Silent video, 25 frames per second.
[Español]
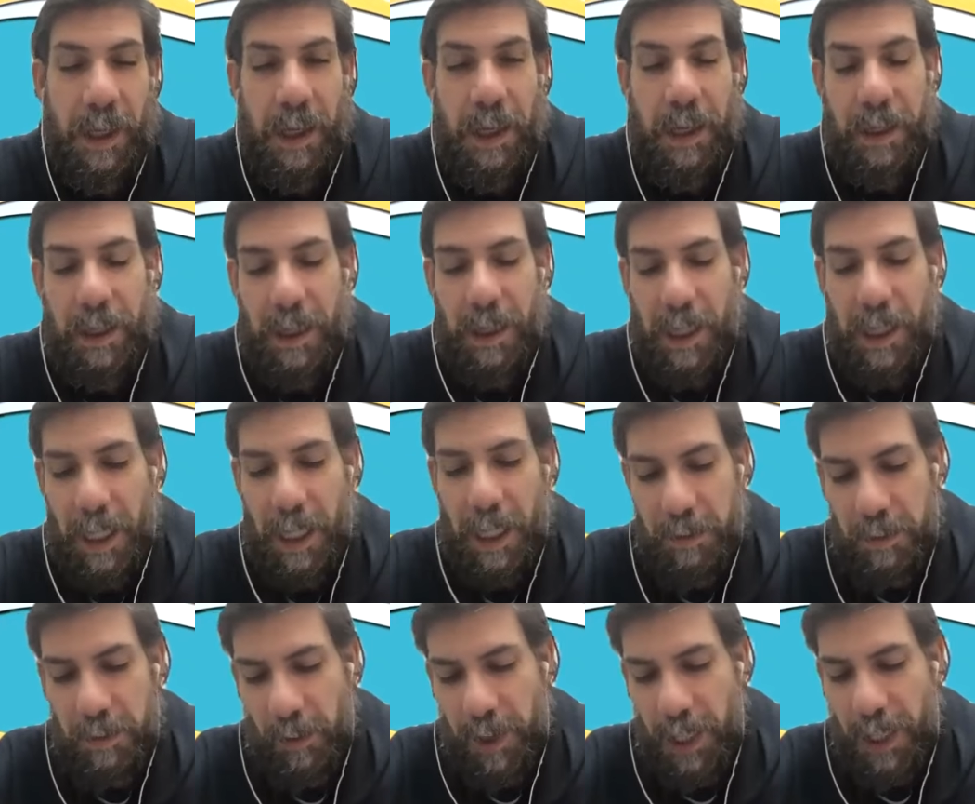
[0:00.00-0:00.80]
De la
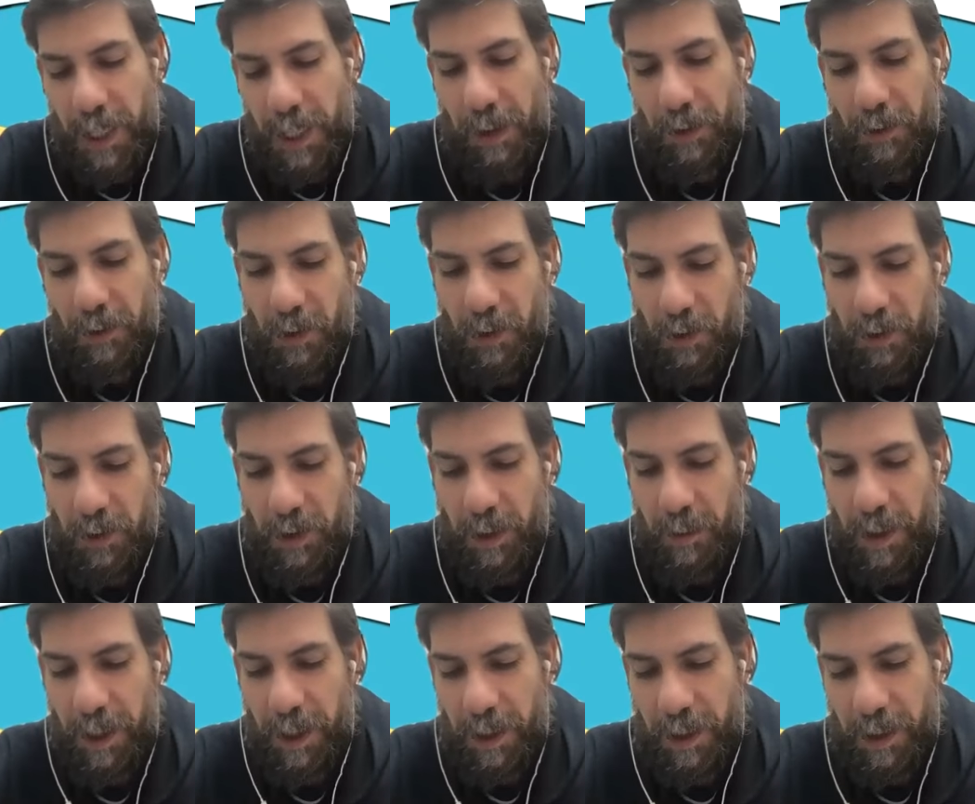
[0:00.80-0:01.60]
misma manera, nosotros
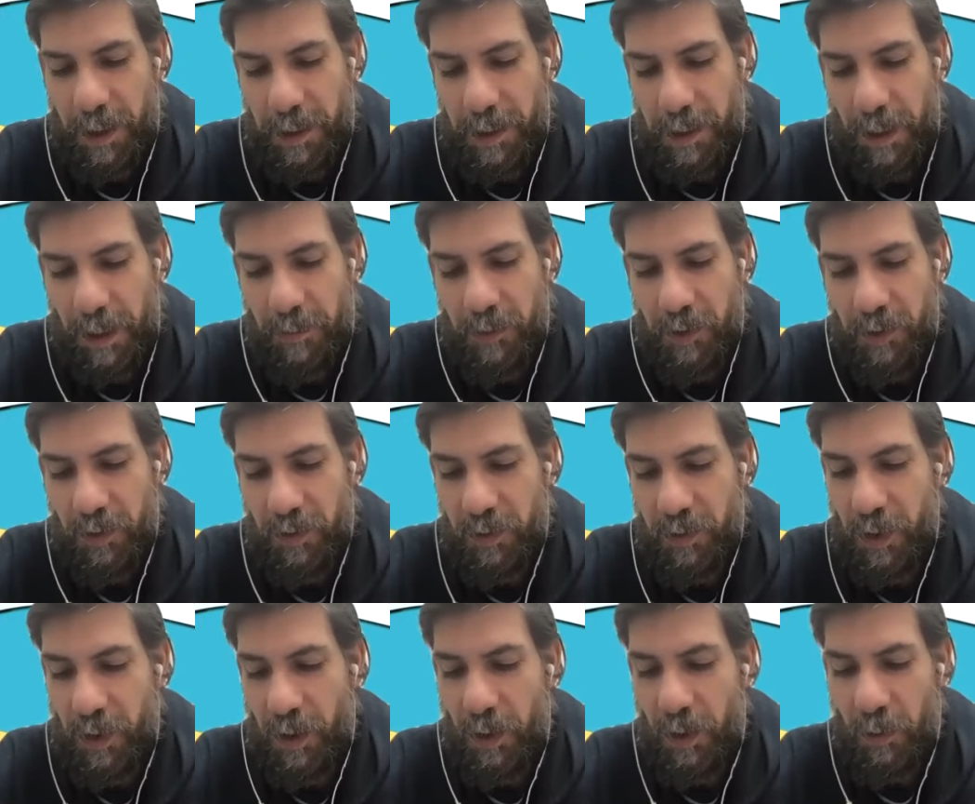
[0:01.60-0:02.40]
también
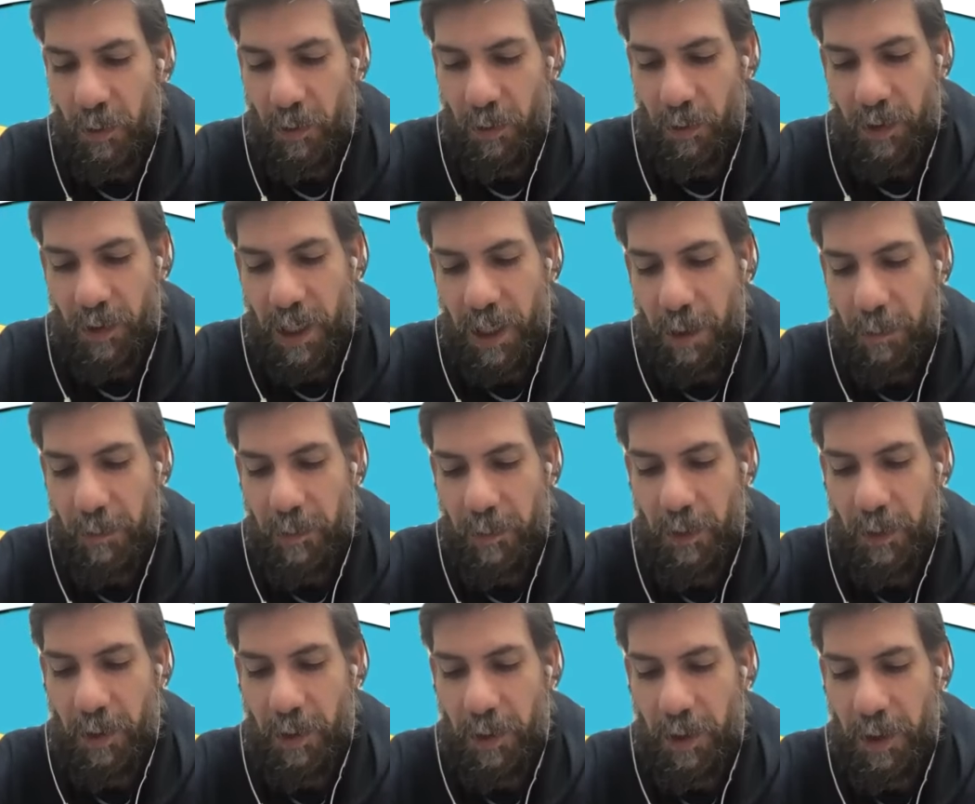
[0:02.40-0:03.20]
necesitamos un
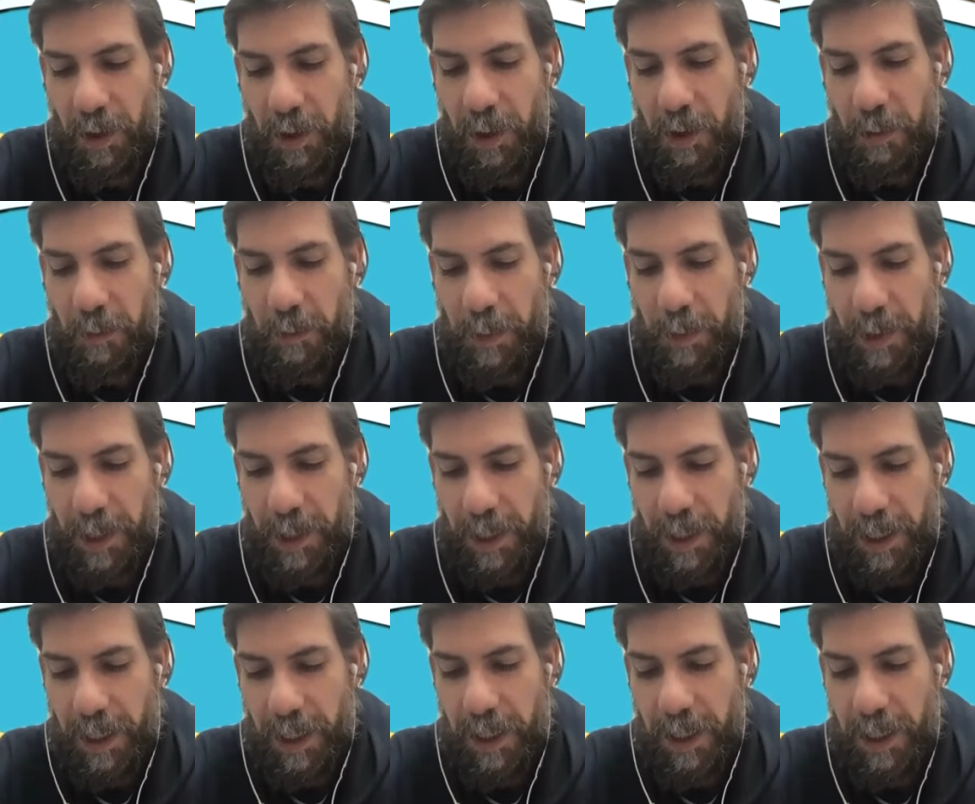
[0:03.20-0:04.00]
tiempo
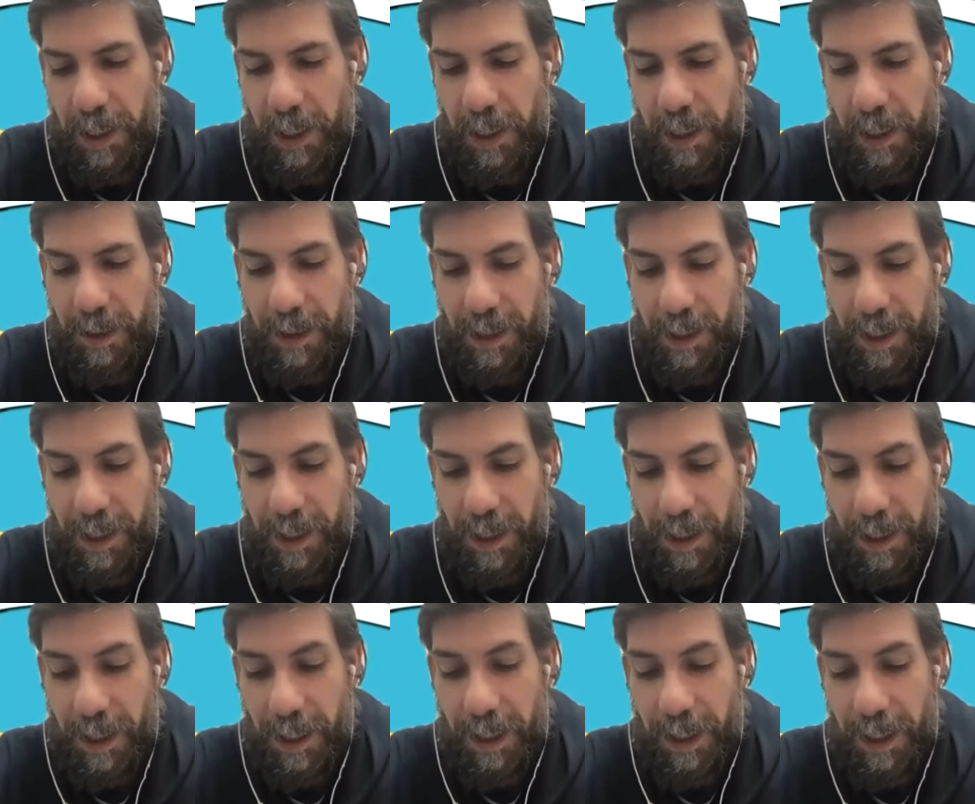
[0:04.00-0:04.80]
para
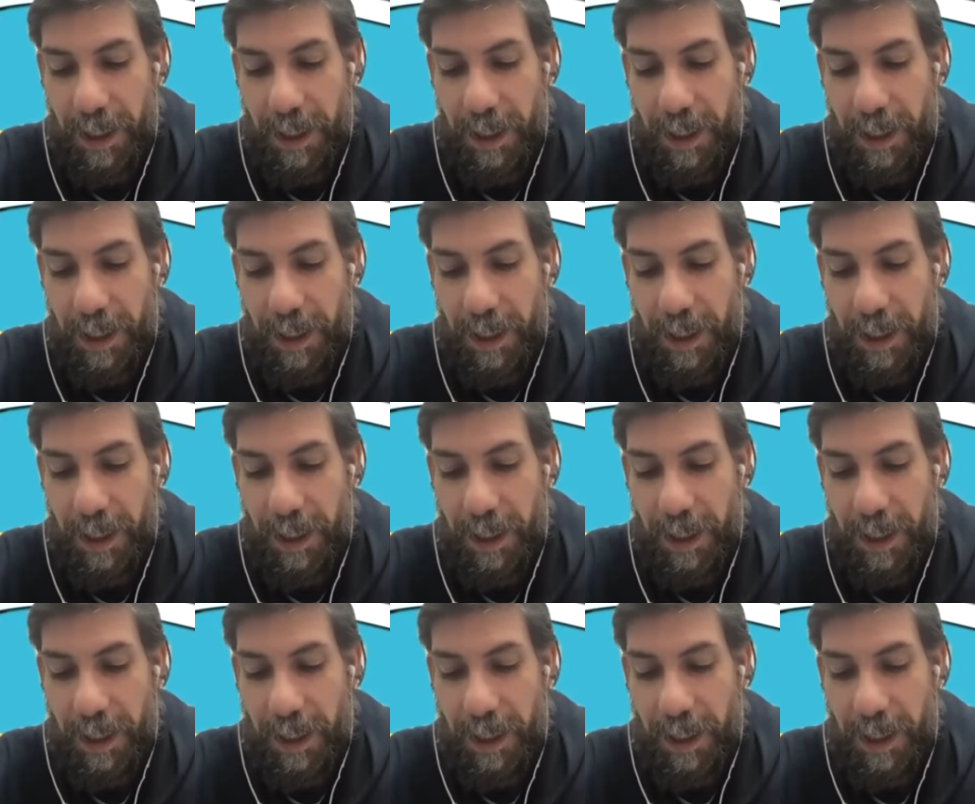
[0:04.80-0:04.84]
recargar